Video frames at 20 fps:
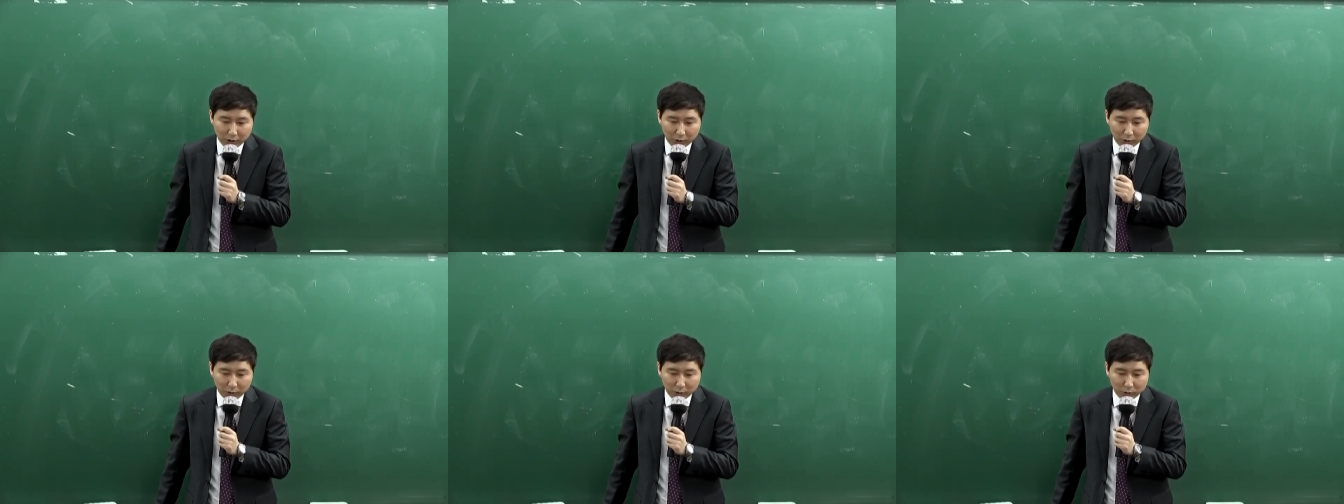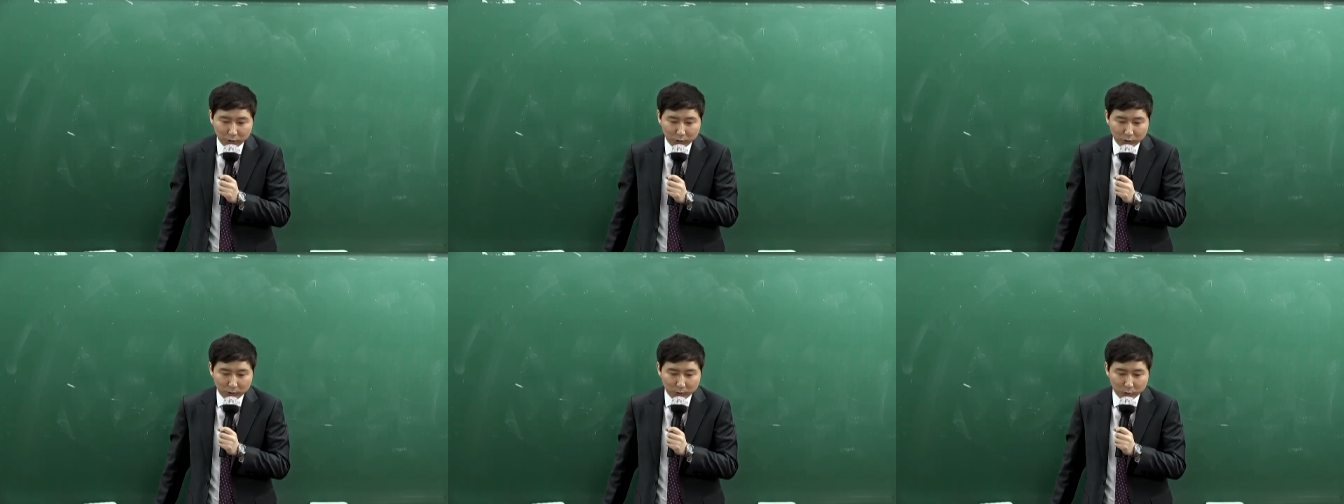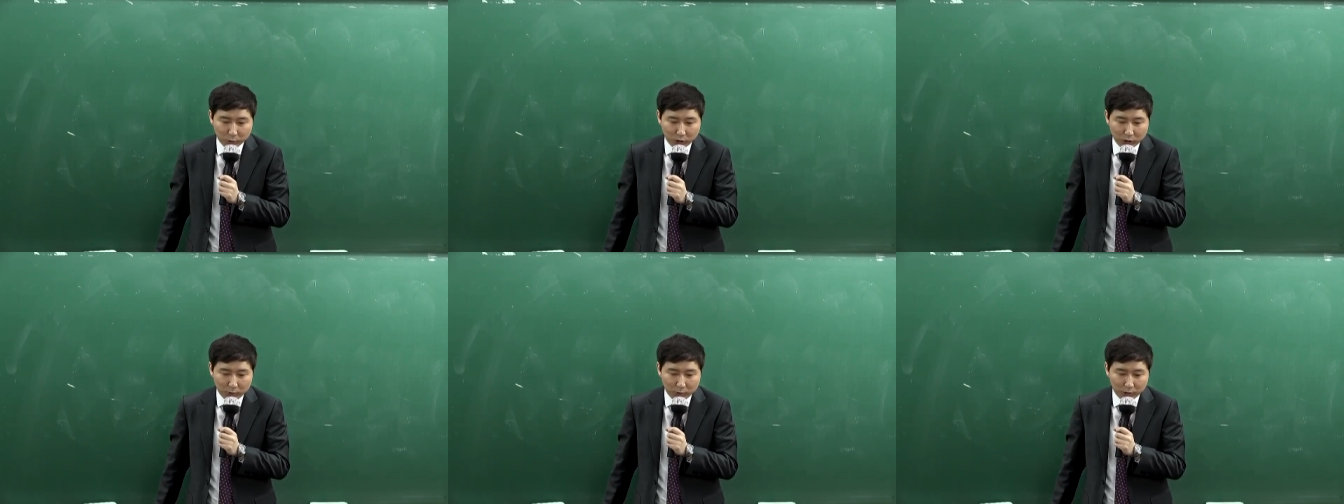노동조합
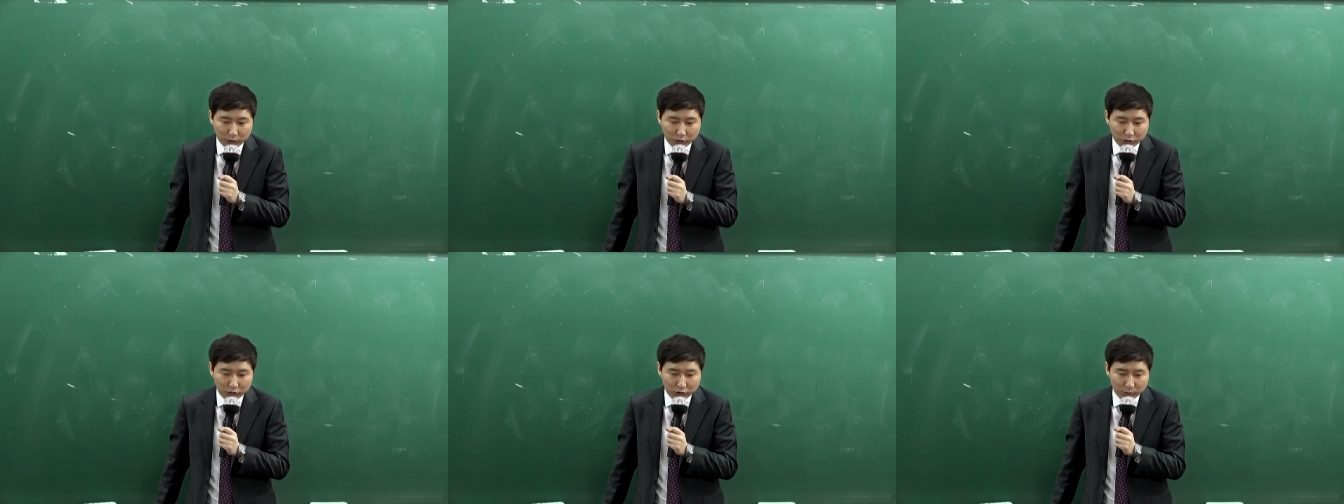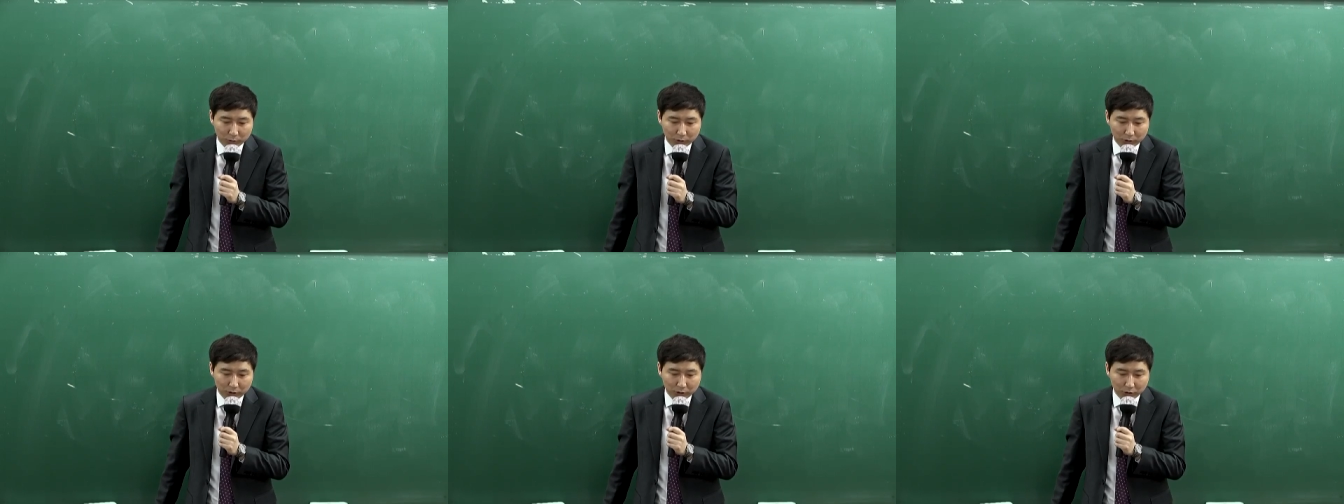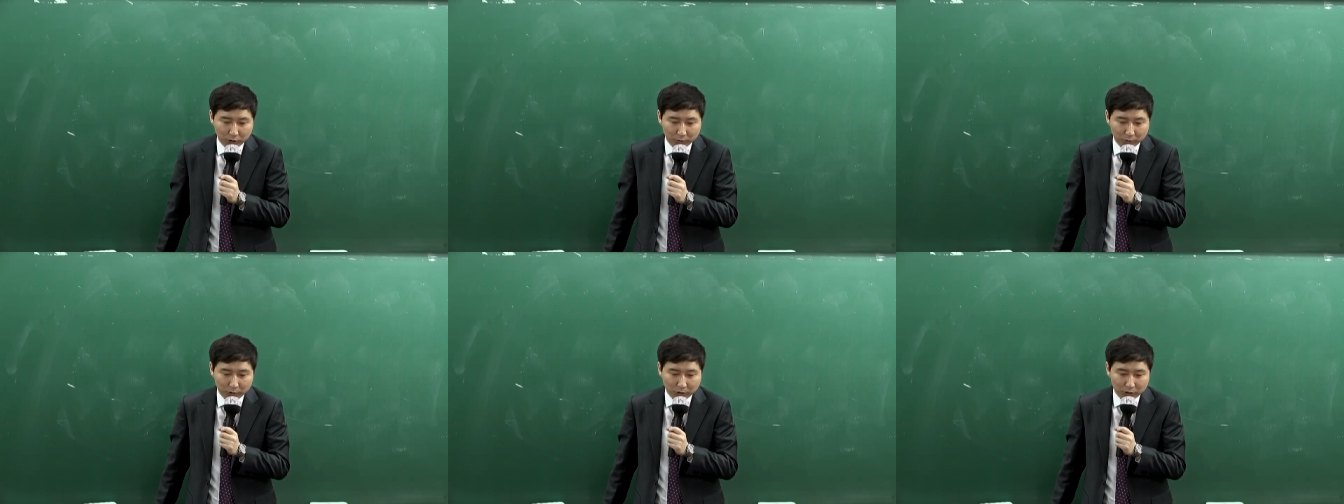조합원의 출입을
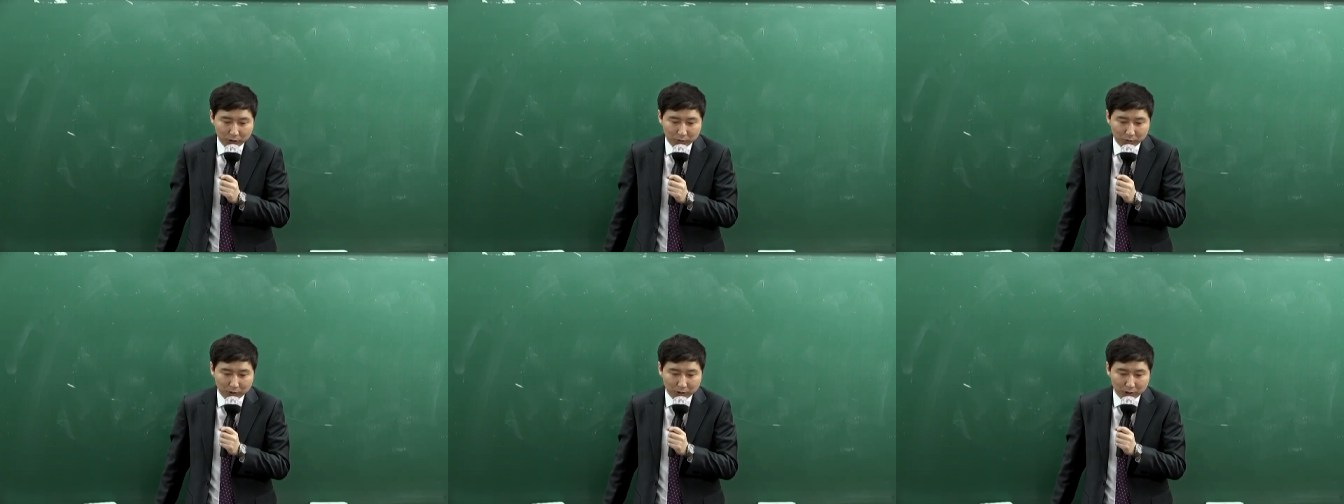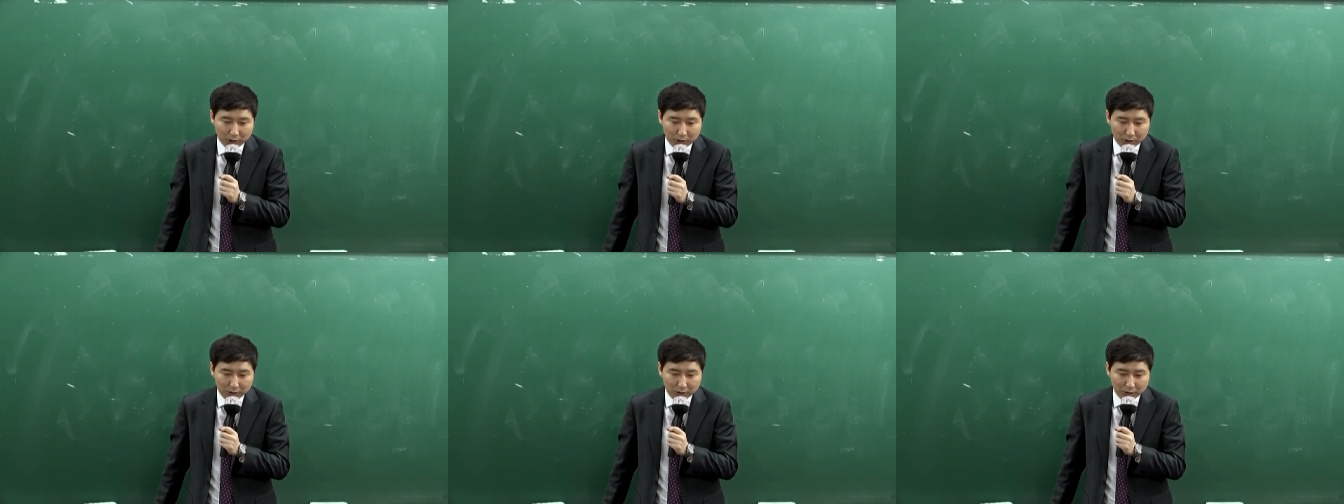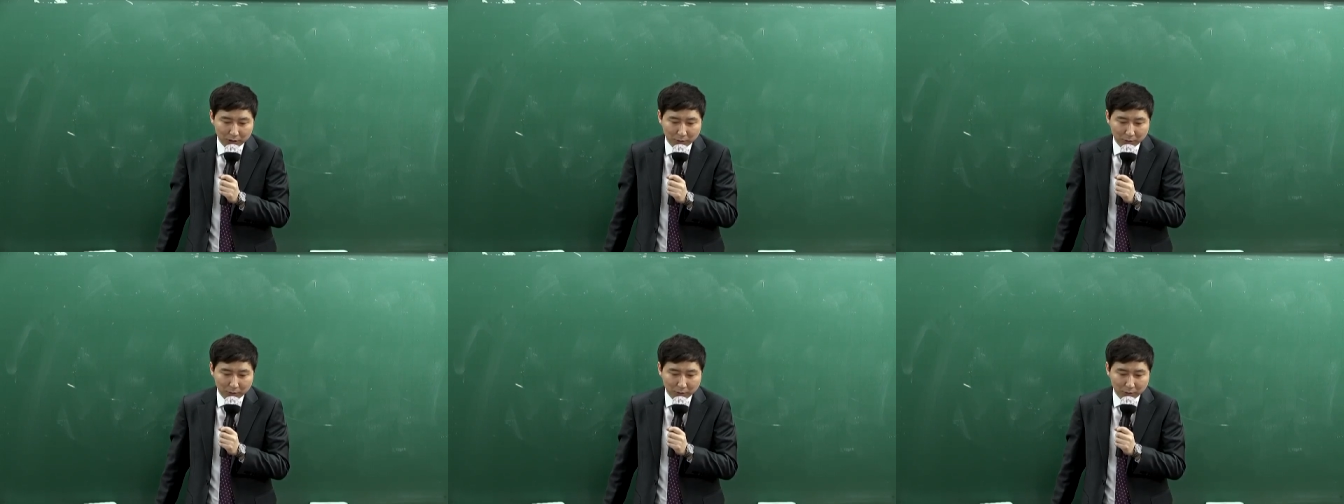전면 금지하는